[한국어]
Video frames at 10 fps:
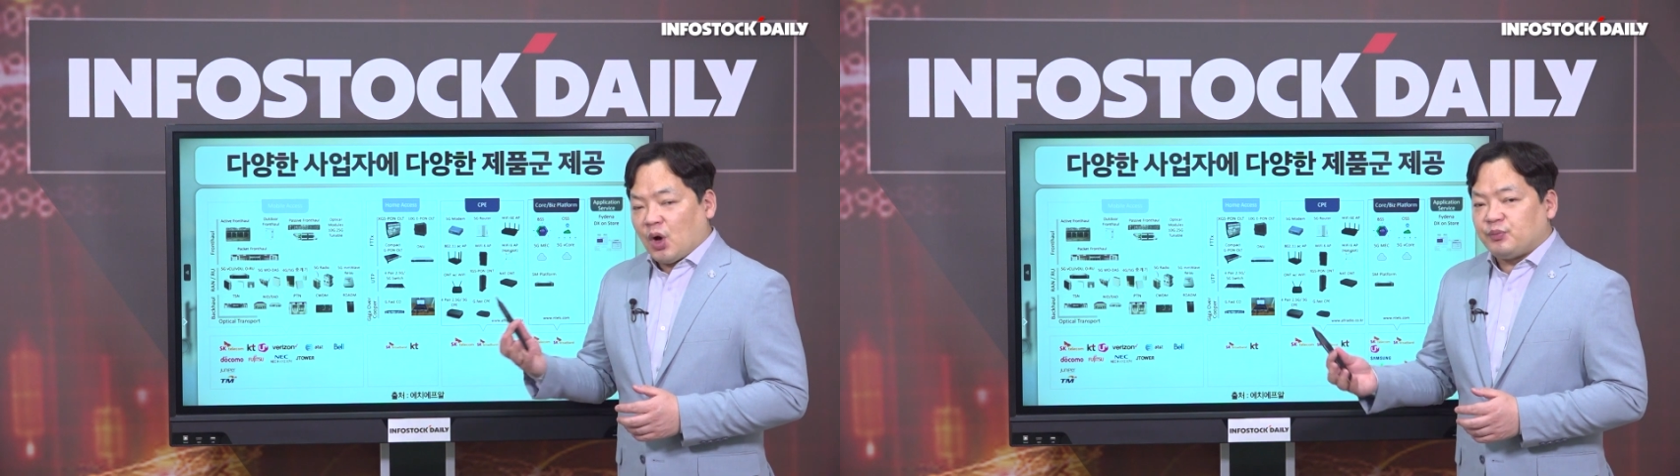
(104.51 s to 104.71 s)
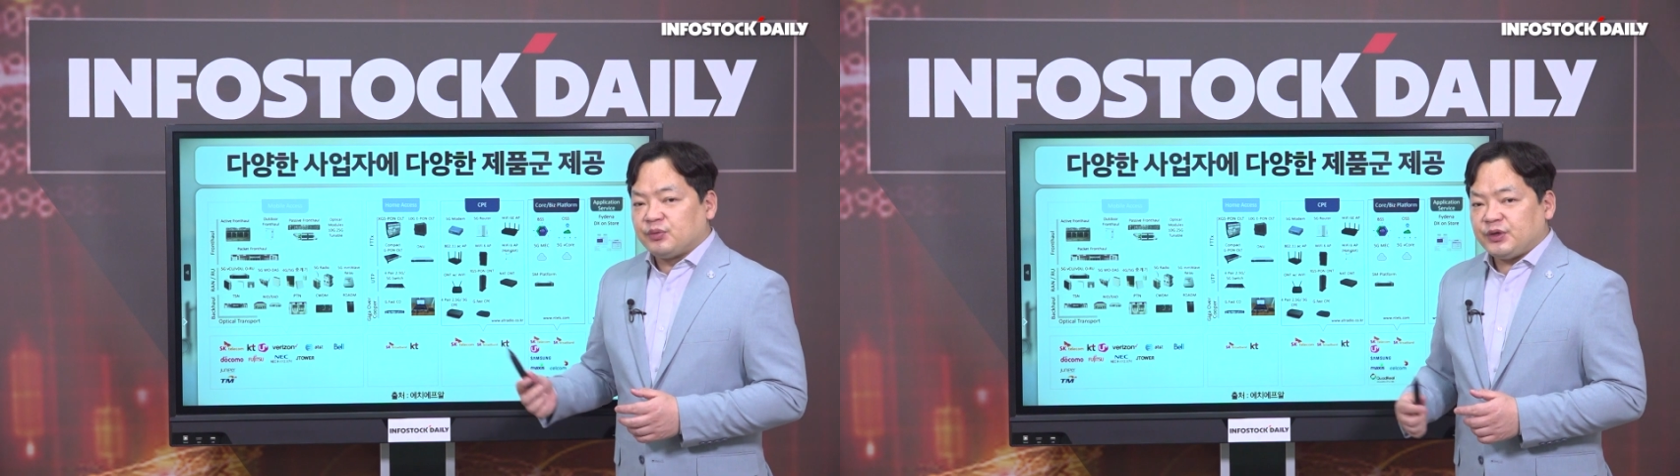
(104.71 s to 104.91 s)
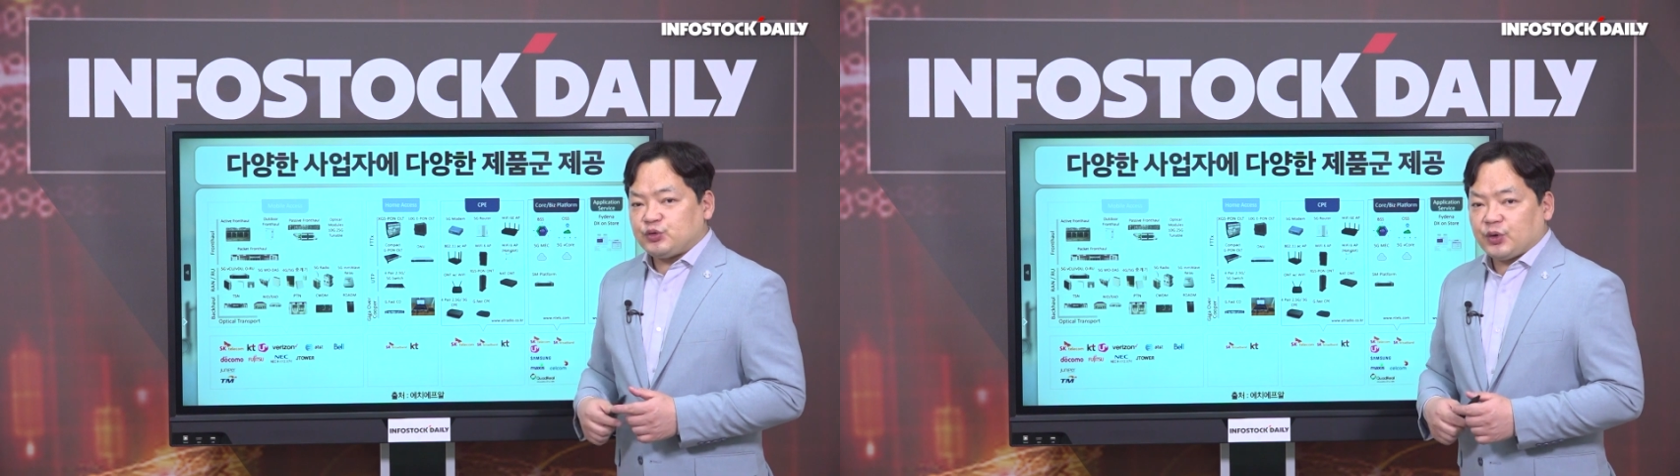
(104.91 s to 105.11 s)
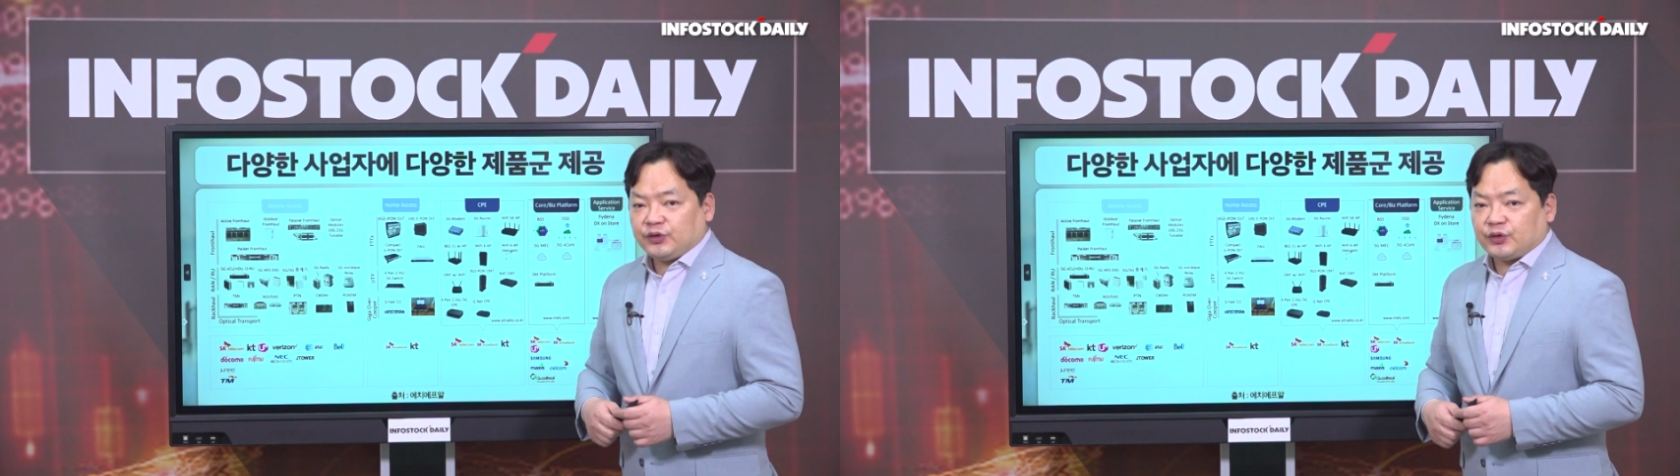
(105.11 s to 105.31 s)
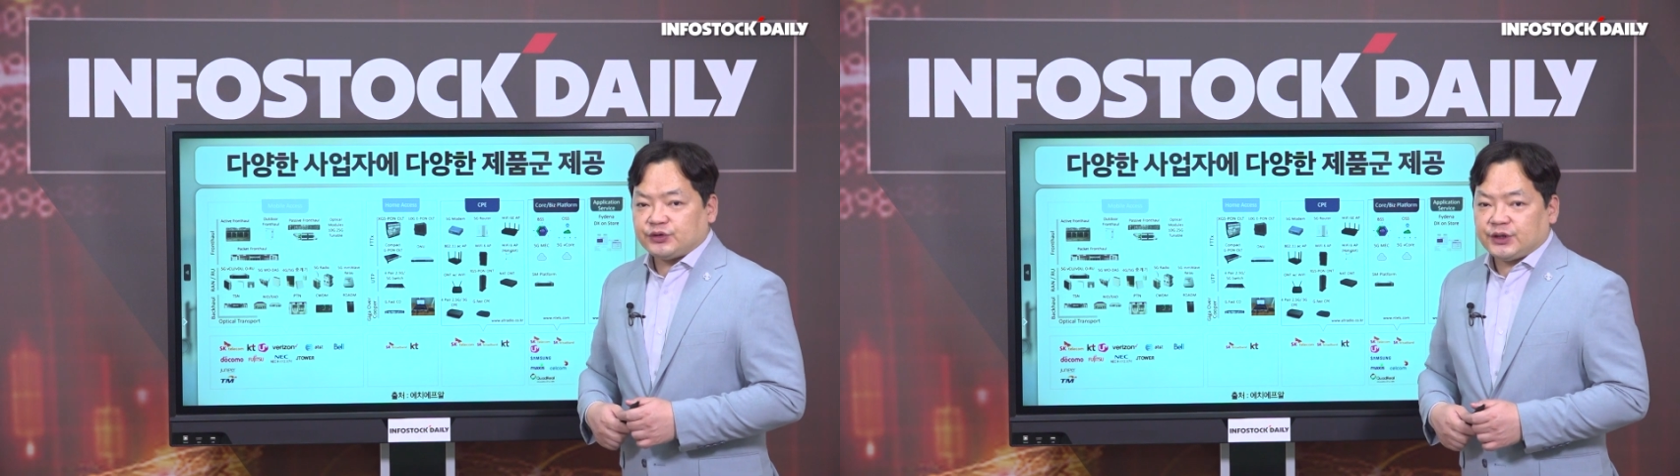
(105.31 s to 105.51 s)
어, 북미
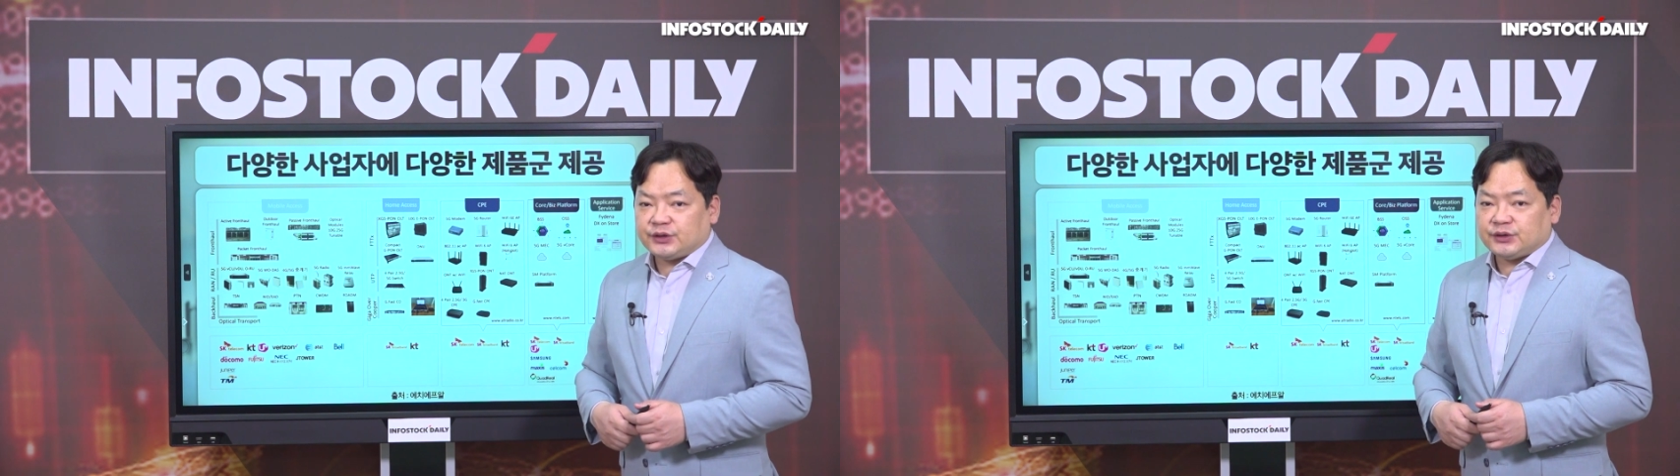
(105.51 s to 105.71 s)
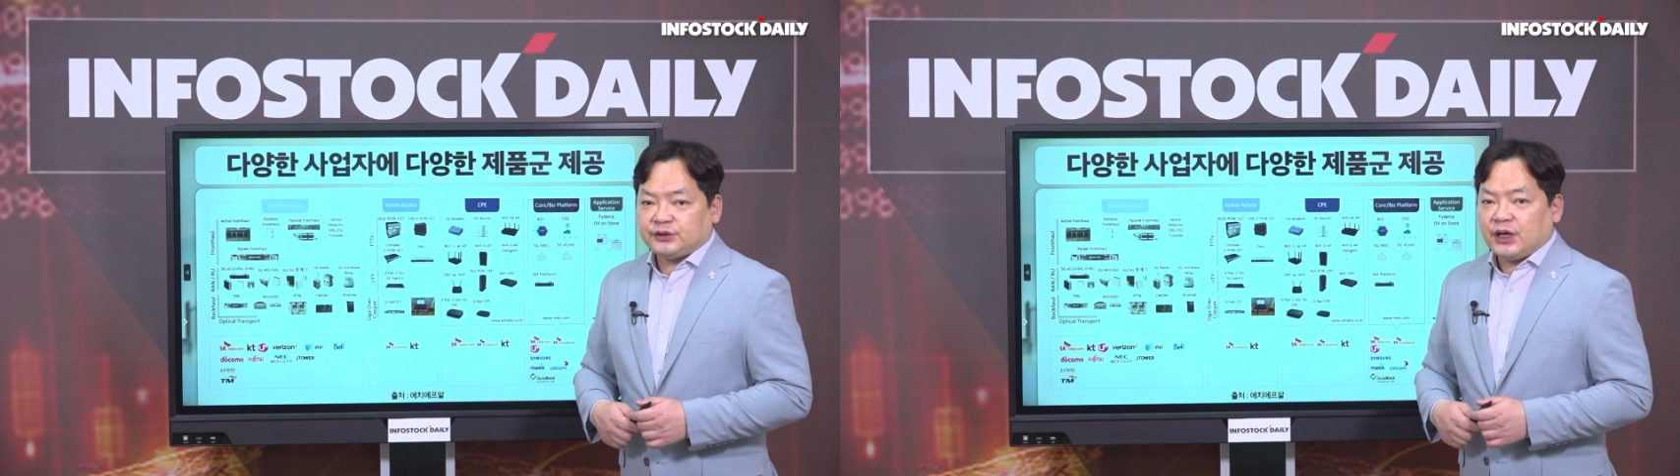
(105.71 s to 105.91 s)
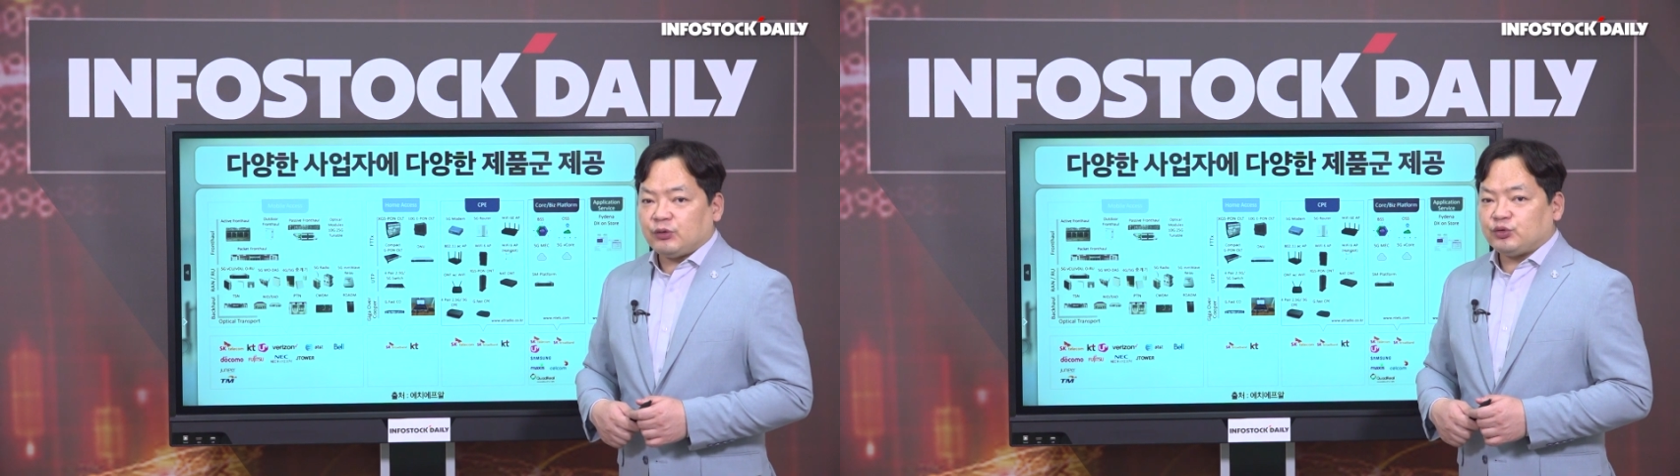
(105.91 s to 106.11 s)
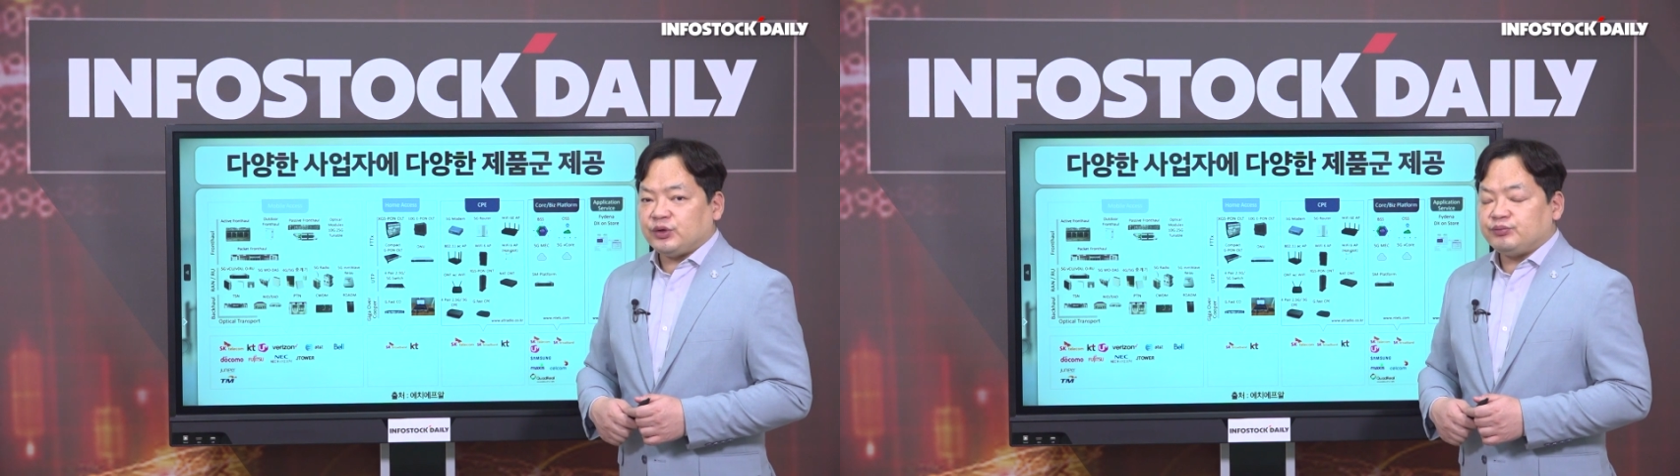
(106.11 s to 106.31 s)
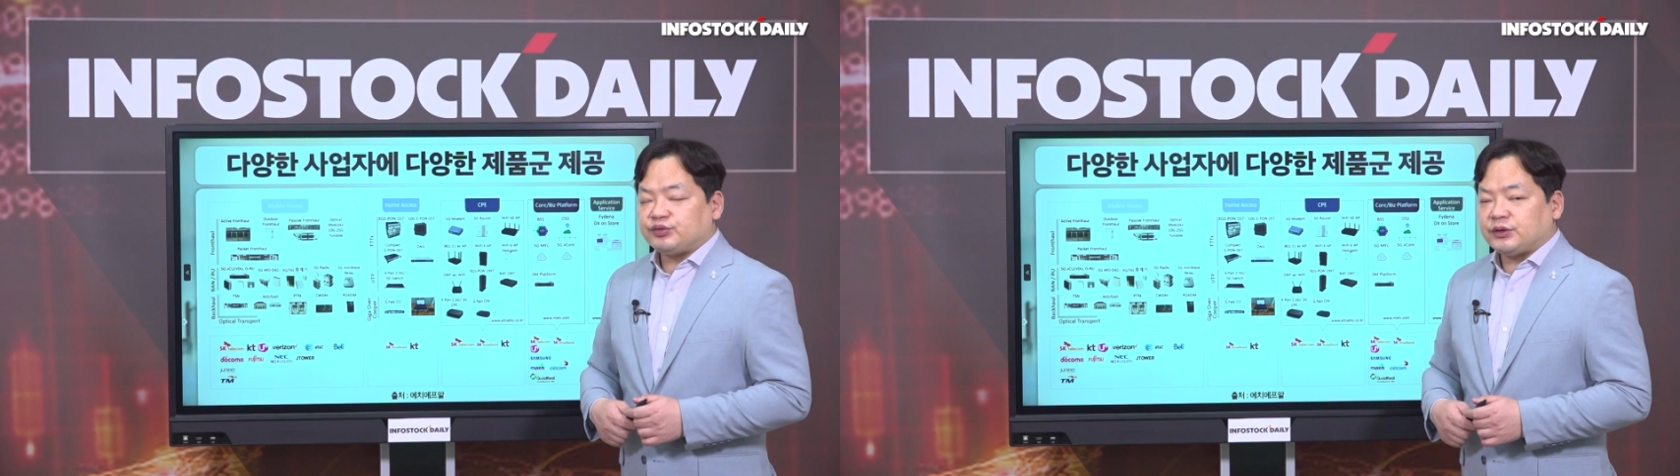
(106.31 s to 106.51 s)
쪽에서 어쨌든 향후도
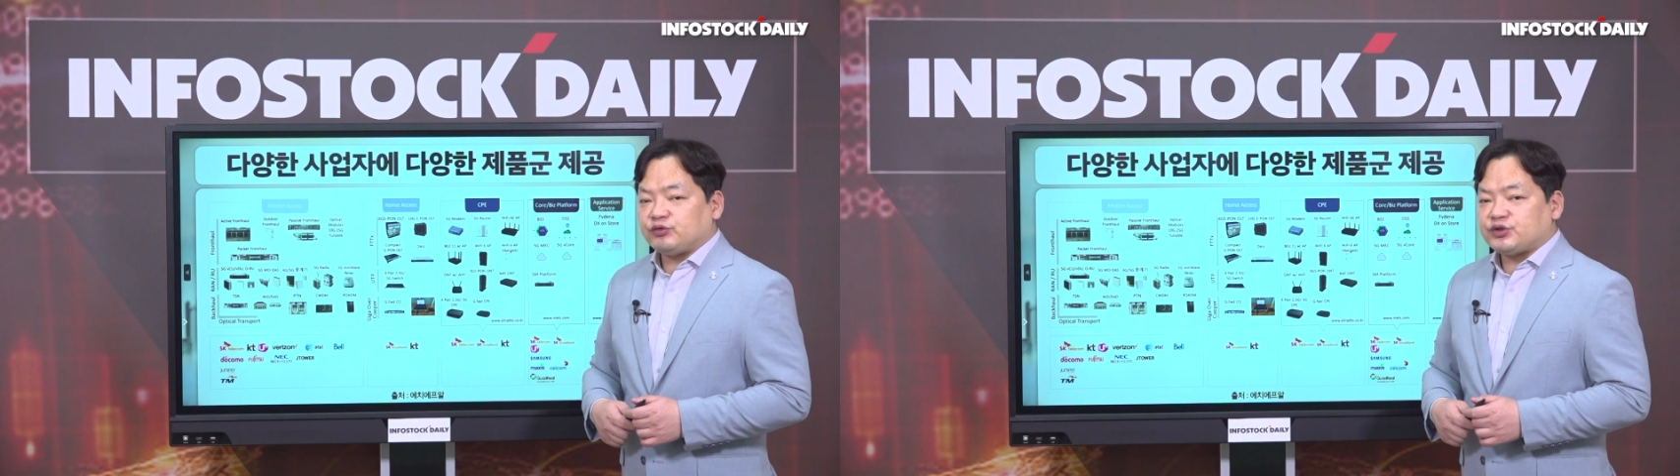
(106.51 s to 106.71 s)
인프라